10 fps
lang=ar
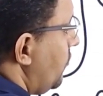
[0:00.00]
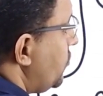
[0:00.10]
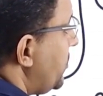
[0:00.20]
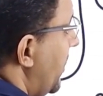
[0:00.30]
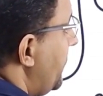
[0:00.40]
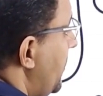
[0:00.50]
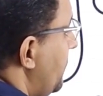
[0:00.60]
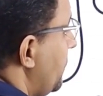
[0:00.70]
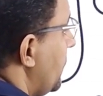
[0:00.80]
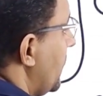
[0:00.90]
بص يا
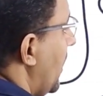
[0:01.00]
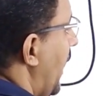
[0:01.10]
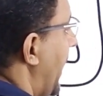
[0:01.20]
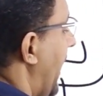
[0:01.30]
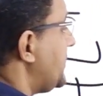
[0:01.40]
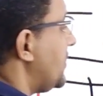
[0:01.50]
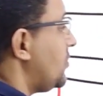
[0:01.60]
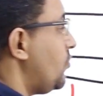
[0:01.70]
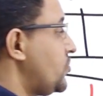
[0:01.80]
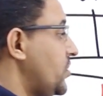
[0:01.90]
ابني انا عايزك
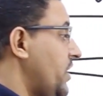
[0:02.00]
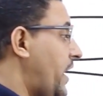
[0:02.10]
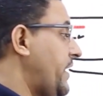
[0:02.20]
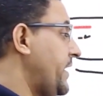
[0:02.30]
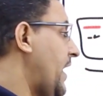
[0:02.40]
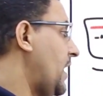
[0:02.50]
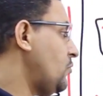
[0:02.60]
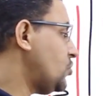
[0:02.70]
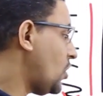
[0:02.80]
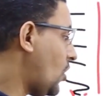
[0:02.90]
تبص احنا
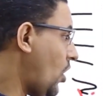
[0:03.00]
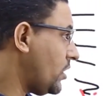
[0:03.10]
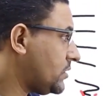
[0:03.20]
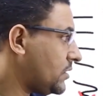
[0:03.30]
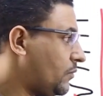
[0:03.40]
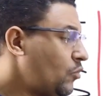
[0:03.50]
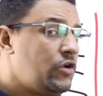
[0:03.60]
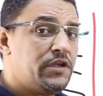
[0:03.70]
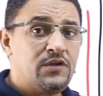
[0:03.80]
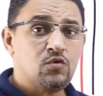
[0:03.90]
المشتقات
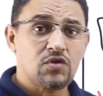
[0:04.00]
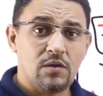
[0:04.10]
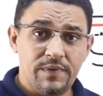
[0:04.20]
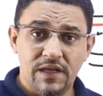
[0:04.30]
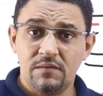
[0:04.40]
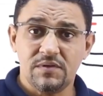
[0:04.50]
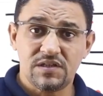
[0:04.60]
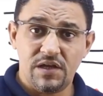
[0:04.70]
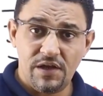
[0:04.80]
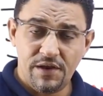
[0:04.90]
ممكن نوصل بكلمه
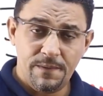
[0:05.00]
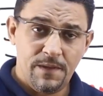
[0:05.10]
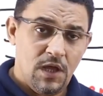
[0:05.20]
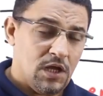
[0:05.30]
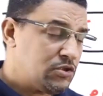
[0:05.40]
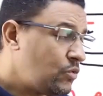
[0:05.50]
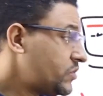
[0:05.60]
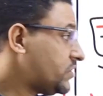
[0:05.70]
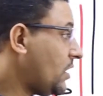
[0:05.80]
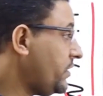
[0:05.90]
صغيره
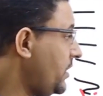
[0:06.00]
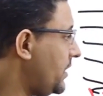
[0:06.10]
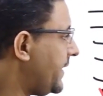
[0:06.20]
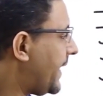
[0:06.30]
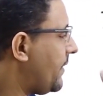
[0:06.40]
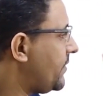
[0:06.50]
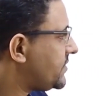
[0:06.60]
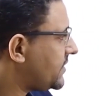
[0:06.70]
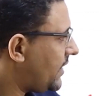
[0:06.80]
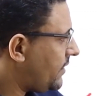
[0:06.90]
توصلني
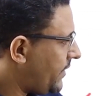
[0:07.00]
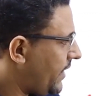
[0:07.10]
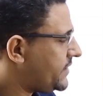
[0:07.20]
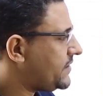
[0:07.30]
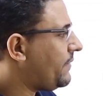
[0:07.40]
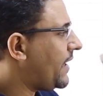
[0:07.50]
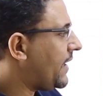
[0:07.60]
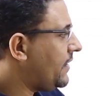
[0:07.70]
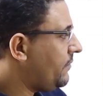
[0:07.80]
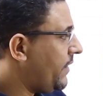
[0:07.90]
لخمس كلمات سبع
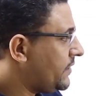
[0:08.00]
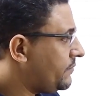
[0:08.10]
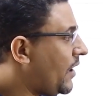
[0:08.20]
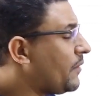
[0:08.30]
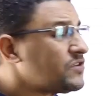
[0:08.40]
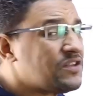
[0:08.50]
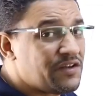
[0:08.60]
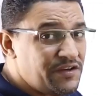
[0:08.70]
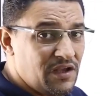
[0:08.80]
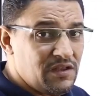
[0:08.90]
كلمات بابسط
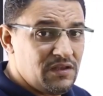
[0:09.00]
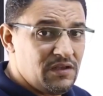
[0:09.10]
طريقه